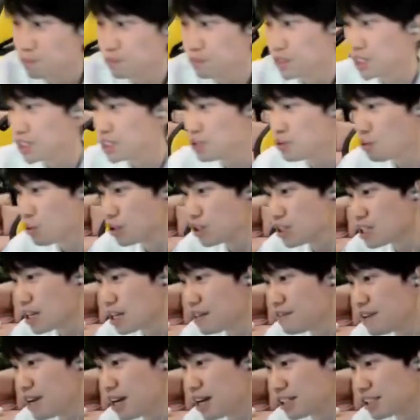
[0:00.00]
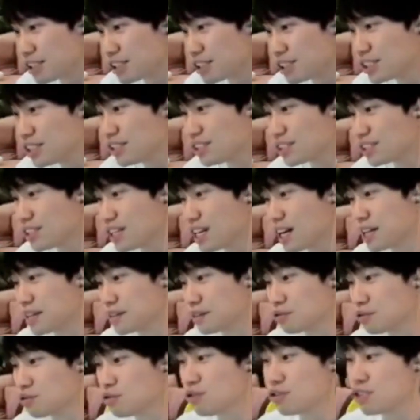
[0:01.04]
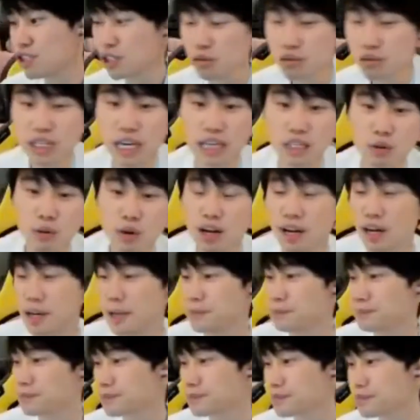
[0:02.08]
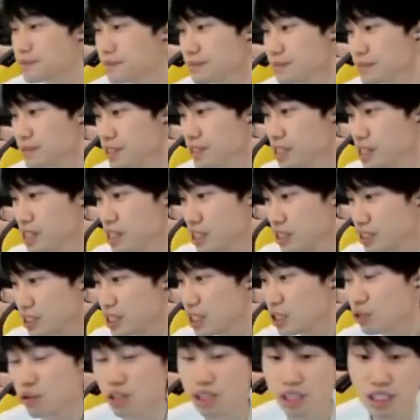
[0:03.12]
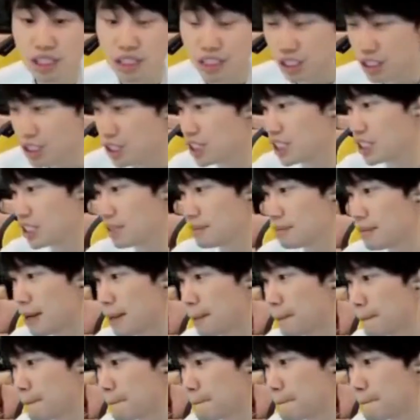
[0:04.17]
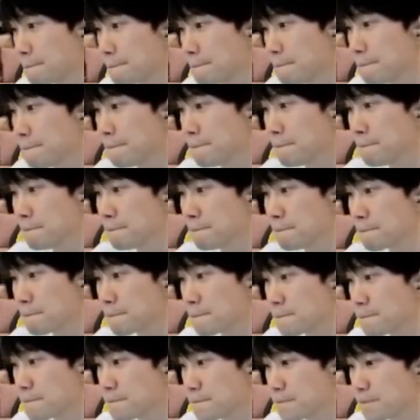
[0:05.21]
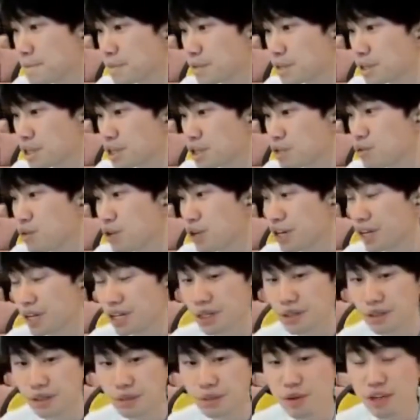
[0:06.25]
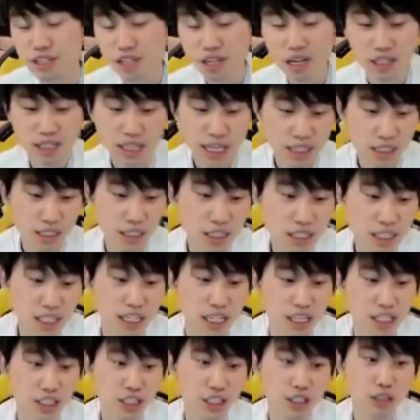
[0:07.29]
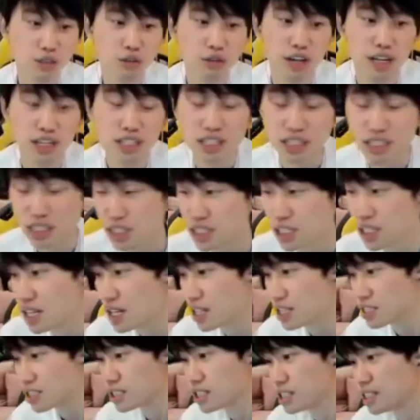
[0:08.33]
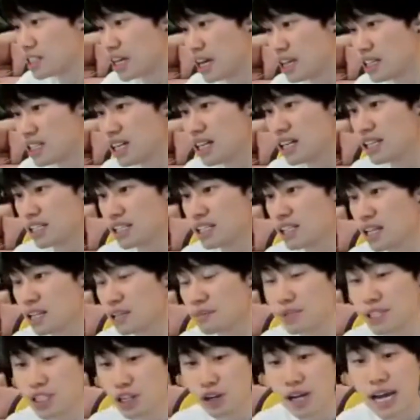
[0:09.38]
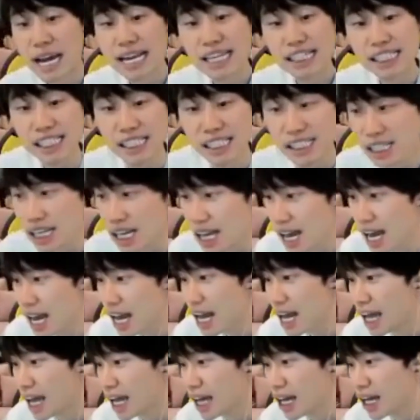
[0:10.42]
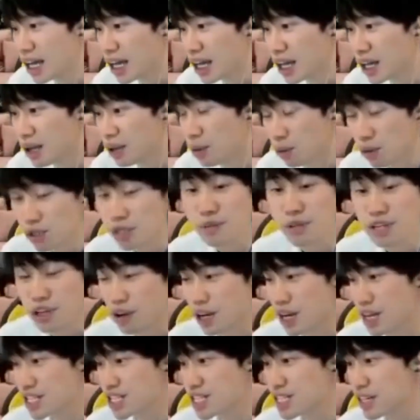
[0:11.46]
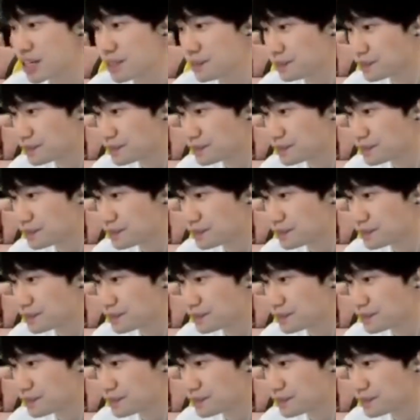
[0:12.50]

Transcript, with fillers: 其实我的想法是这样，如果继续打的话，第一选择肯定是李宁嘛，嗯，因为你们也知道，在这一年其实虽然成绩是那样子的打，在李宁打的比较开心，我是比较开心的，